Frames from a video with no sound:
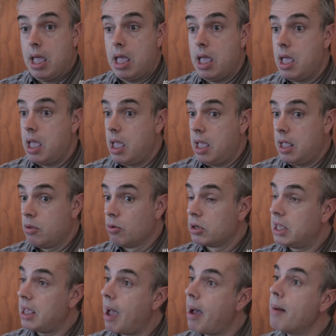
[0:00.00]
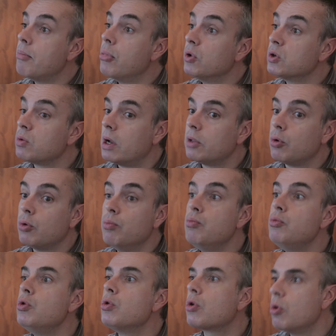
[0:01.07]
Et, et, donc, il y a un besoin de
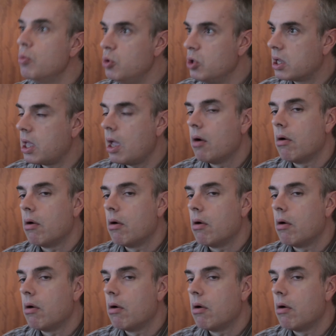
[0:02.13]
mieux communiquer.